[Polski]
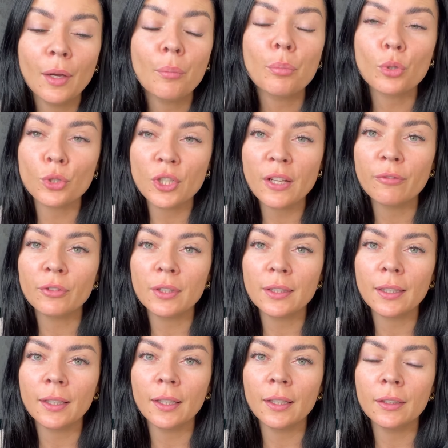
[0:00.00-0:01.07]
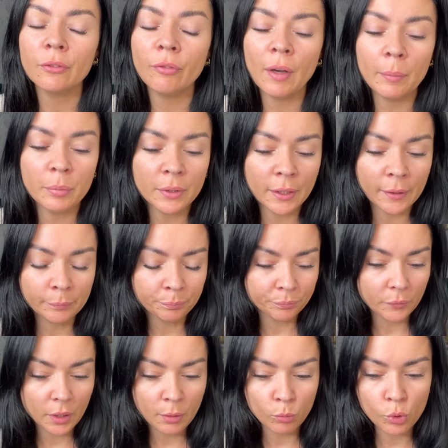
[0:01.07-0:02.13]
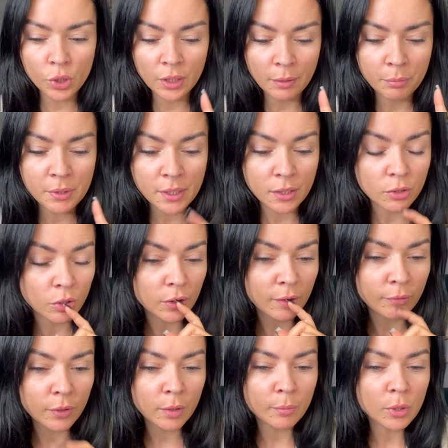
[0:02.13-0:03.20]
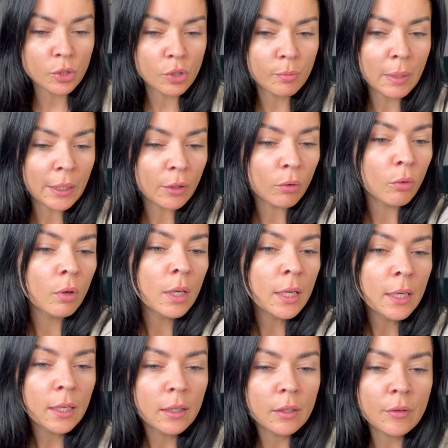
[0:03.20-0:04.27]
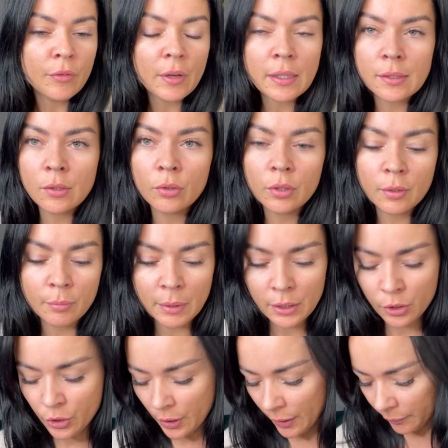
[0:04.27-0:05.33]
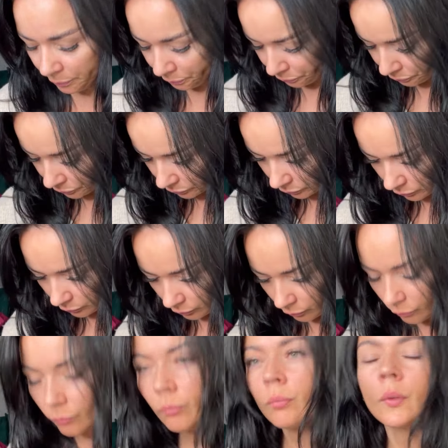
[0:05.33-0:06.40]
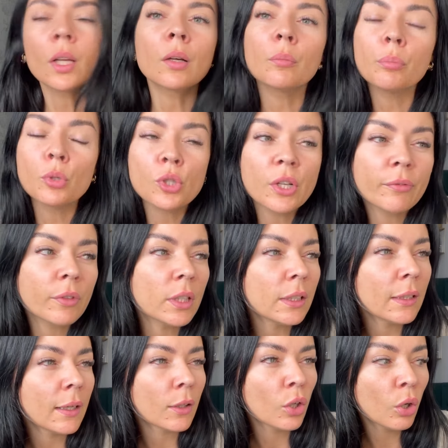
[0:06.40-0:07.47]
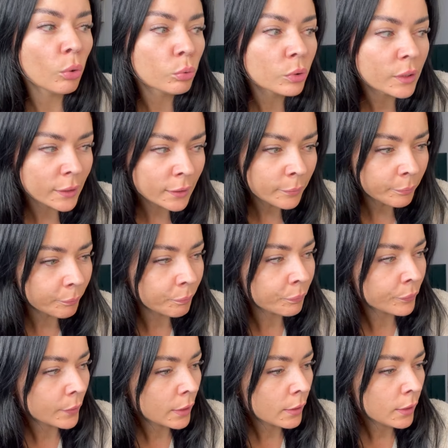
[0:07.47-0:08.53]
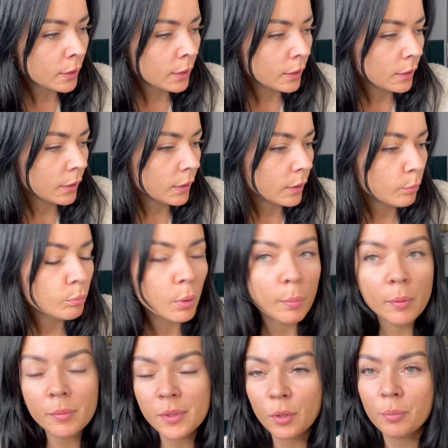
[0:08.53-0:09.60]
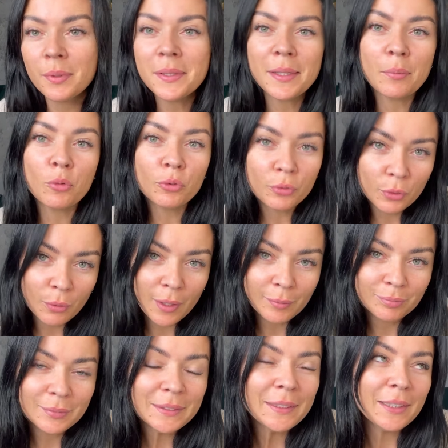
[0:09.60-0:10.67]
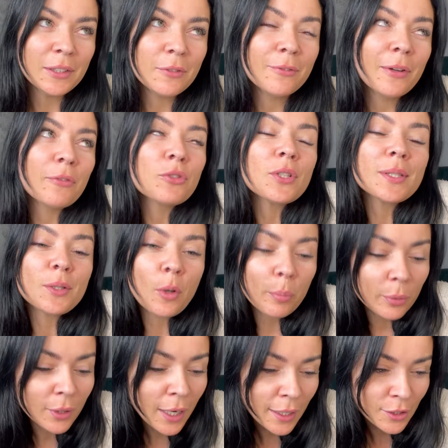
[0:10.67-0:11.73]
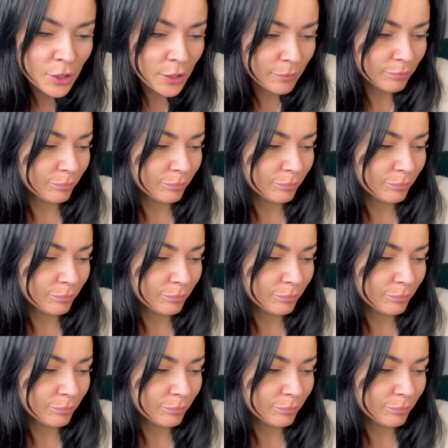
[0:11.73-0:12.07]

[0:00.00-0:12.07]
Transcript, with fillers: poszewki takie jedwabne i muszę napisać do tej firmy, czy mają e, w asortymencie mm, poszewki na kołdry, bo bym sobie zamówiła, zanim Wam wszystko pokażę.